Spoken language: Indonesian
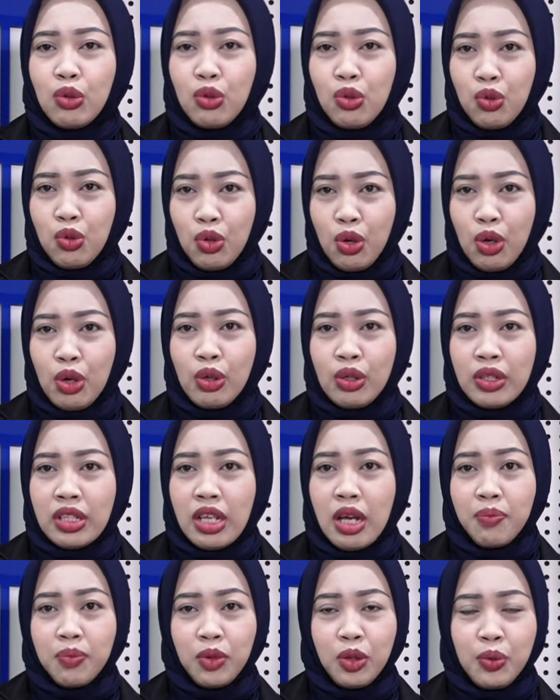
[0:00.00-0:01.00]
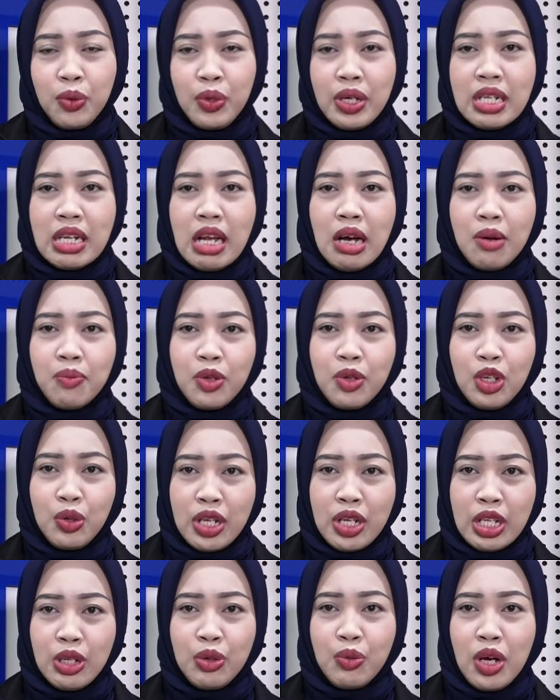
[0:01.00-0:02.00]
Suro, Sabtu 6
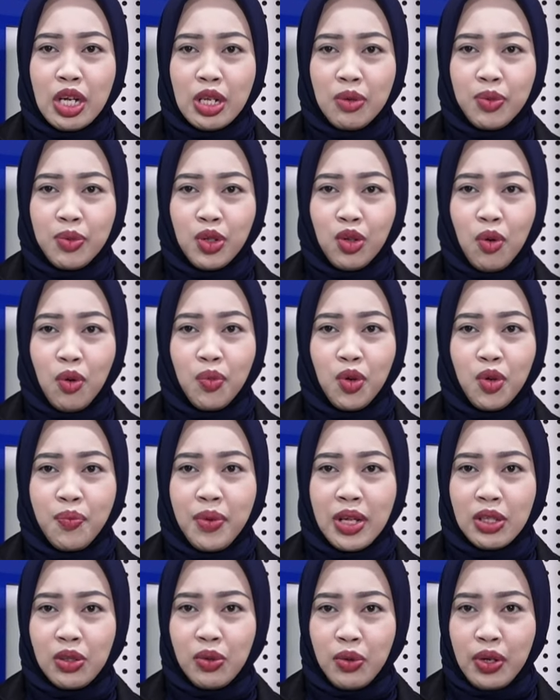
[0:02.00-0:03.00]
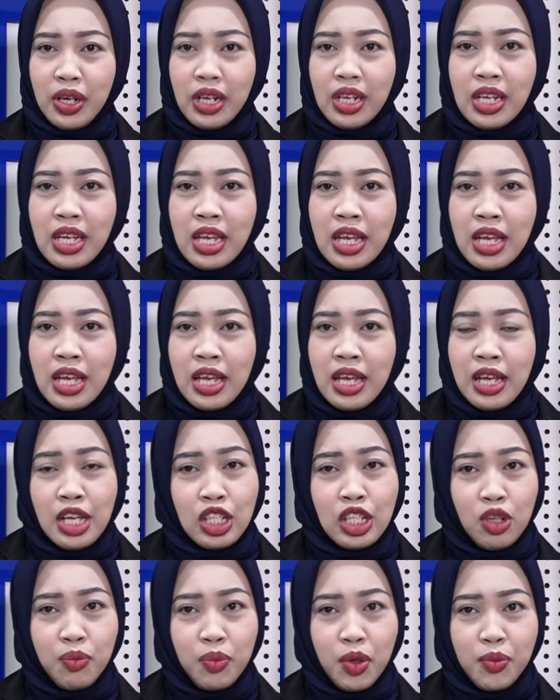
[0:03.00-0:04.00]
Juli 2024 sore.
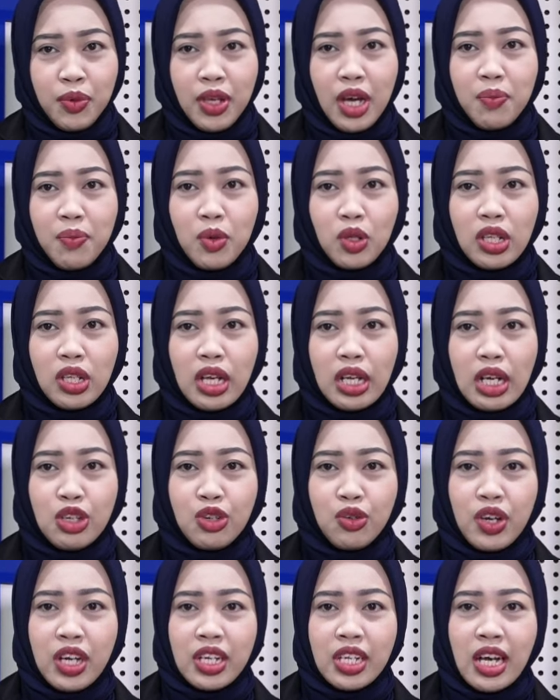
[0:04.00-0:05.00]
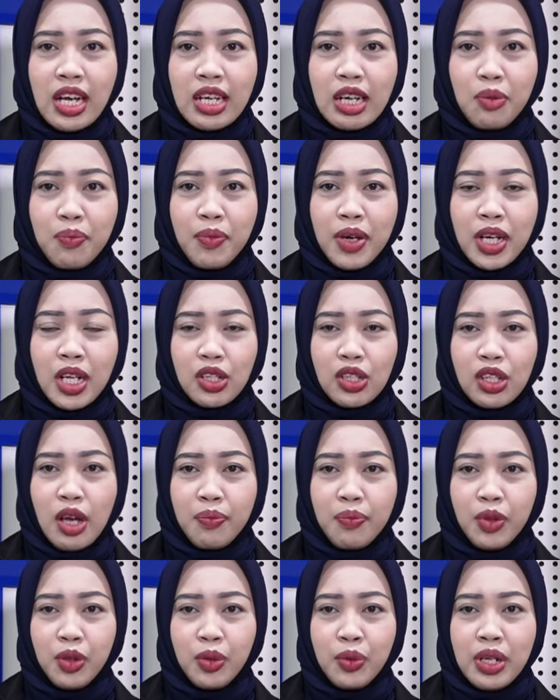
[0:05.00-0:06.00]
Sebelumnya, pusaka juga diarak pada
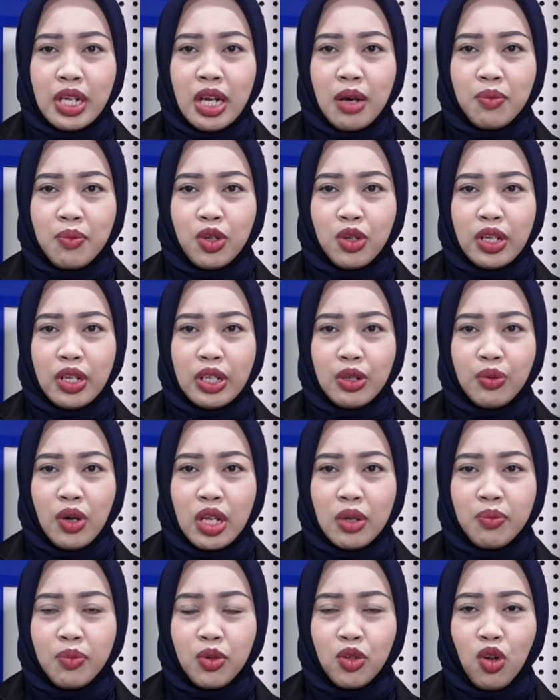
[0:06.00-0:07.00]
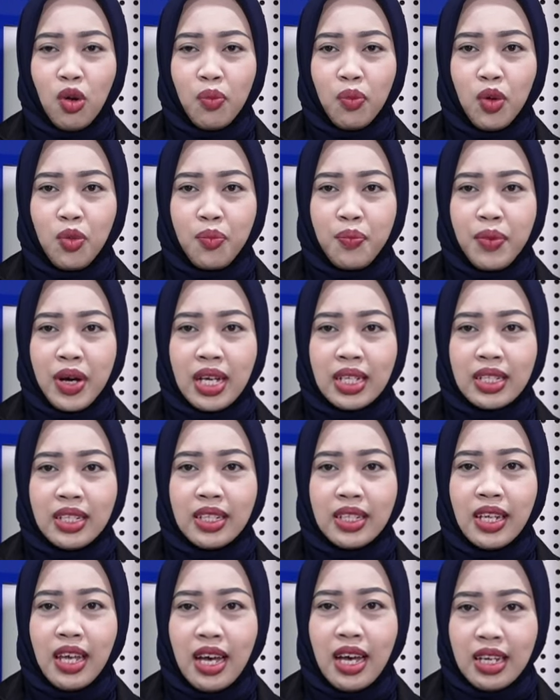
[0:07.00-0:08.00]
Sabtu 6 Juli 2024
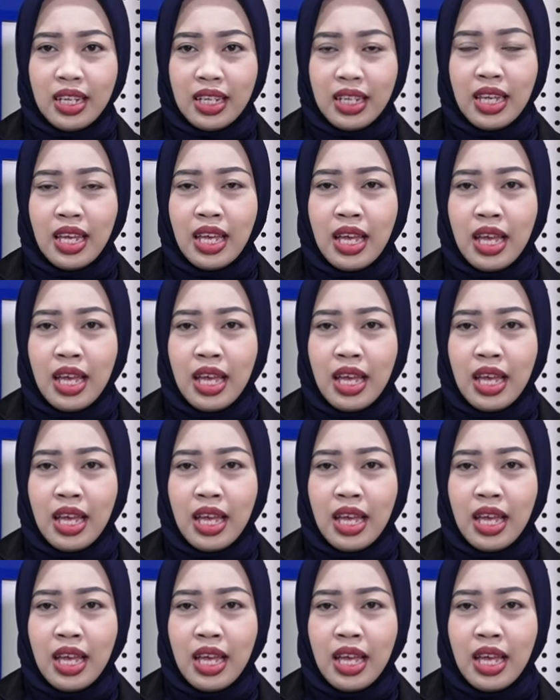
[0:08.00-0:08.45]
dini hari.